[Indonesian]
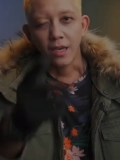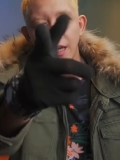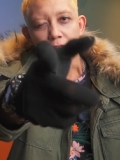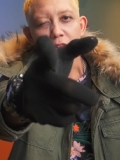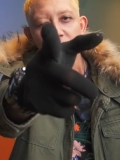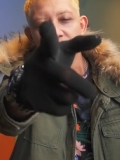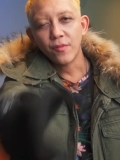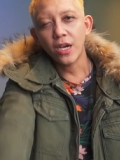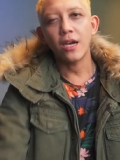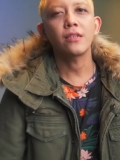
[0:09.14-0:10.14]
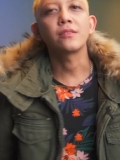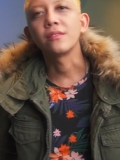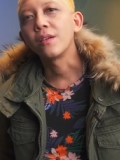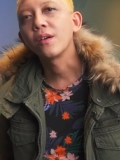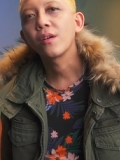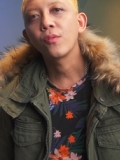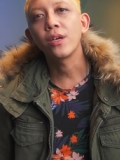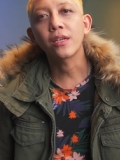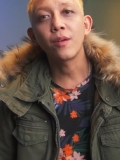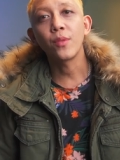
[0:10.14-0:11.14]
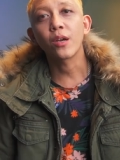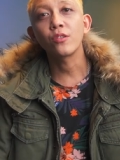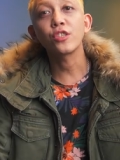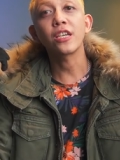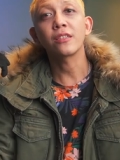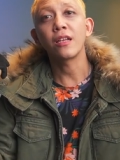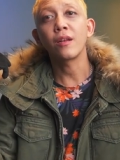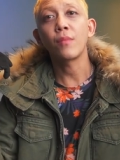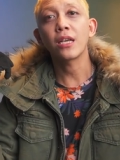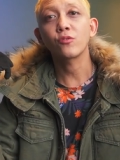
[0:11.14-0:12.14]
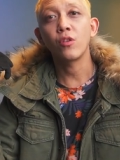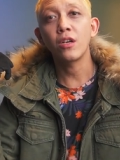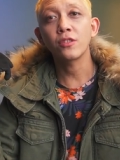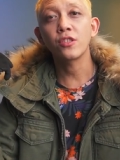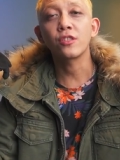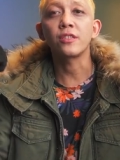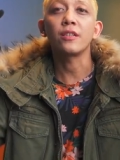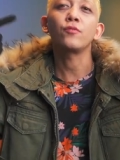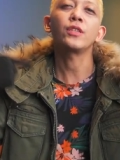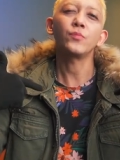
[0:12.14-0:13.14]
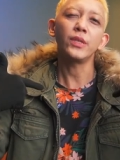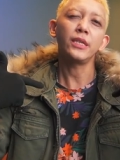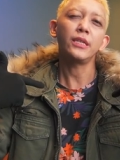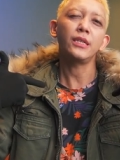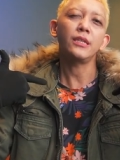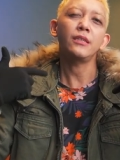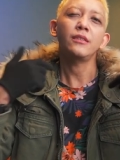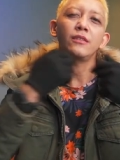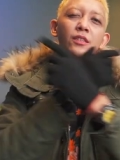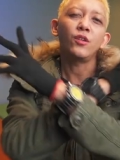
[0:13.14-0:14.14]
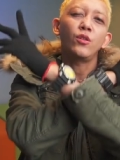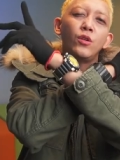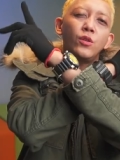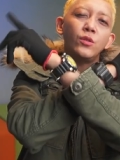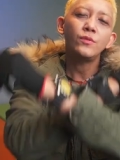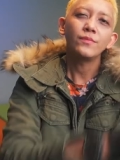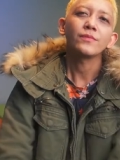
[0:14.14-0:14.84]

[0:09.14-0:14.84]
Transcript: Hello everyone, welcome back on channel Mas Watch, still with me Tio.